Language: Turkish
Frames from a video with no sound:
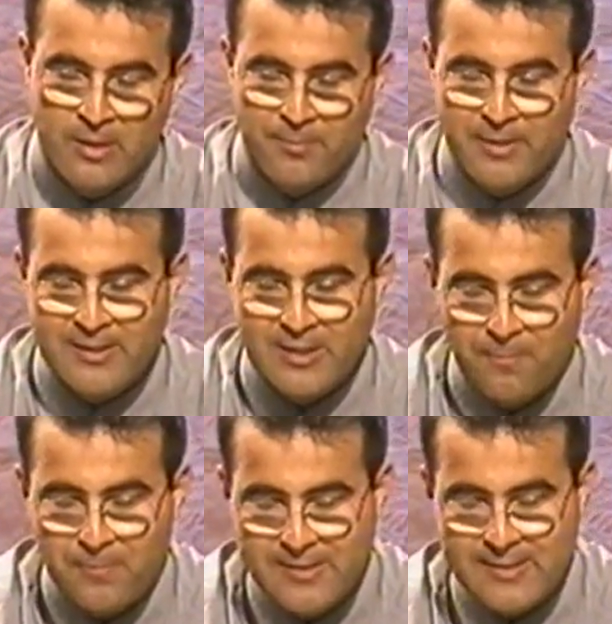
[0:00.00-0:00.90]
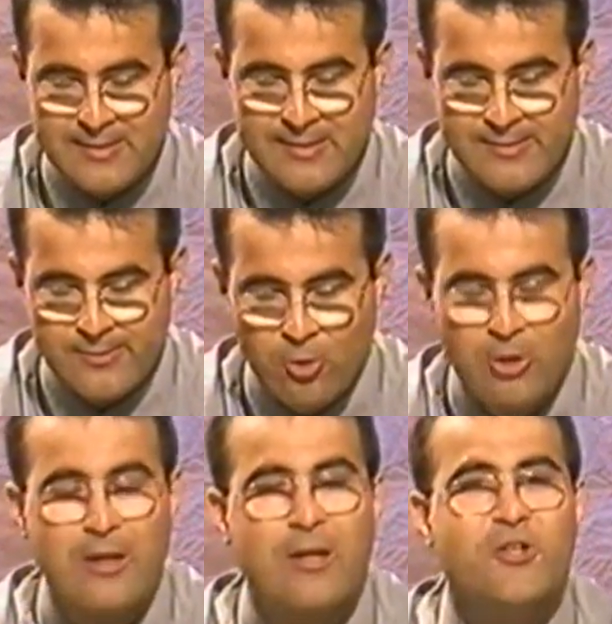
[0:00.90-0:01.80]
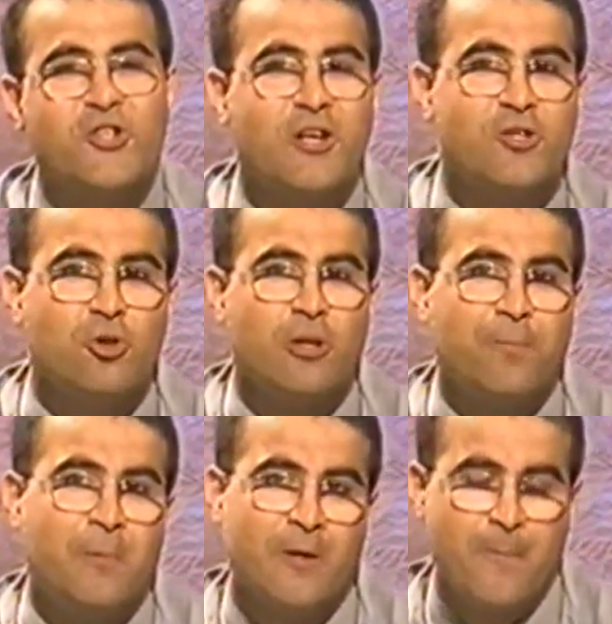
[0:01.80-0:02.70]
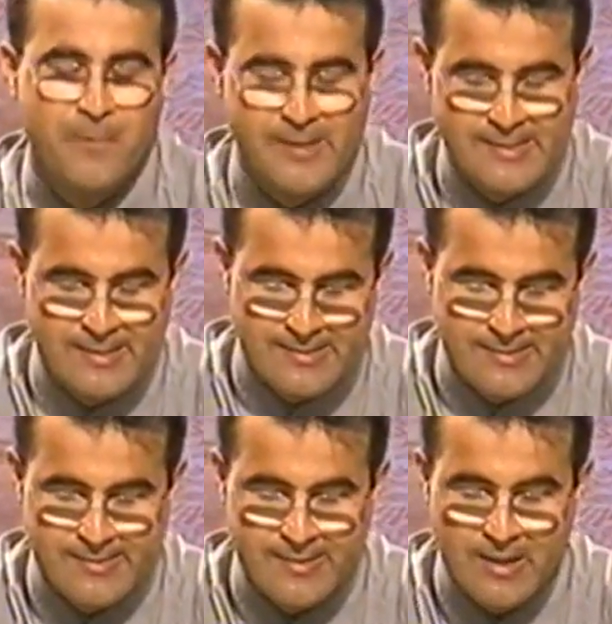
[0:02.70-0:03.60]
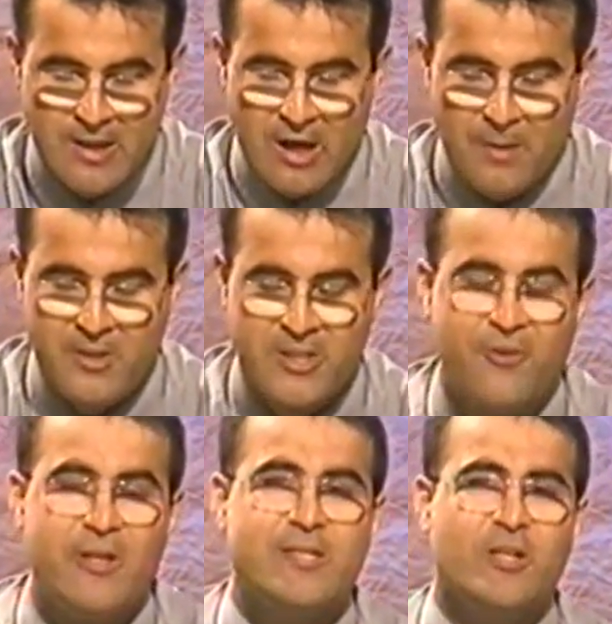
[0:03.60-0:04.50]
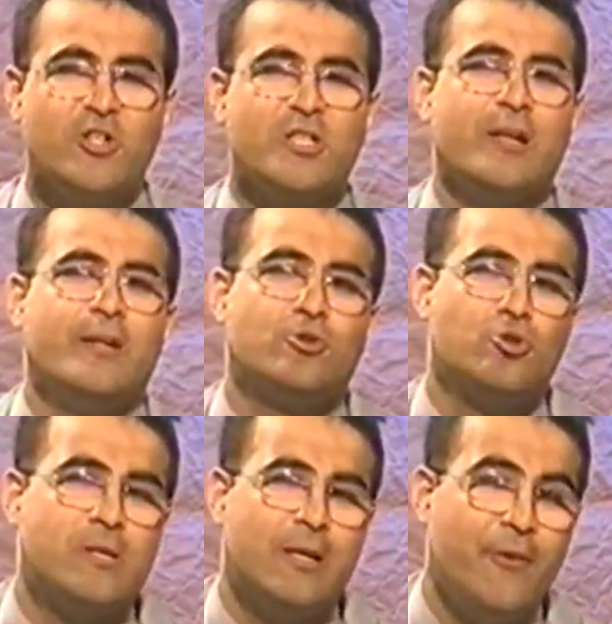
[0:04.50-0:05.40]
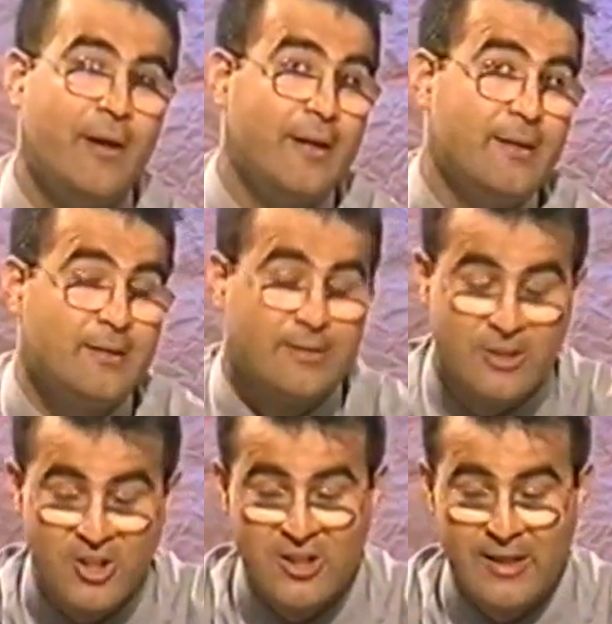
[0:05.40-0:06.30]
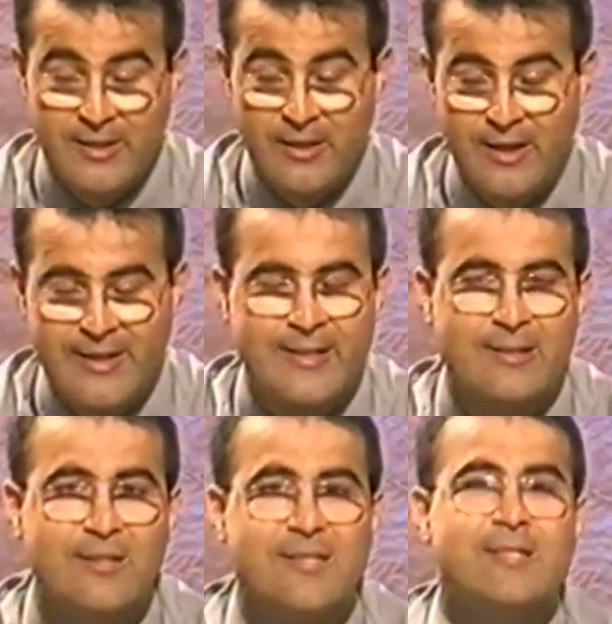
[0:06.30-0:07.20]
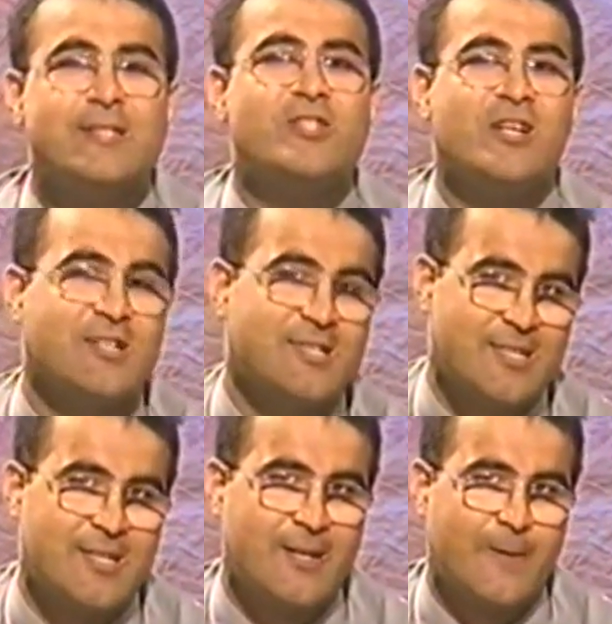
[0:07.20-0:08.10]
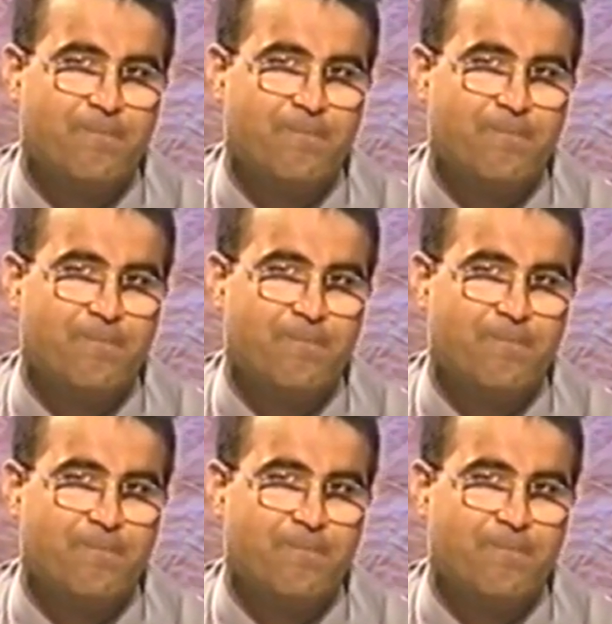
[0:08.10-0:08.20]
Biraz kaprislisiniz. Olaylara şakacı olarak bakan bir insansınız. Ama çevrenizdeki kişilerin sözleri veya kişilerin hareketleri sizi canınızı sıkar.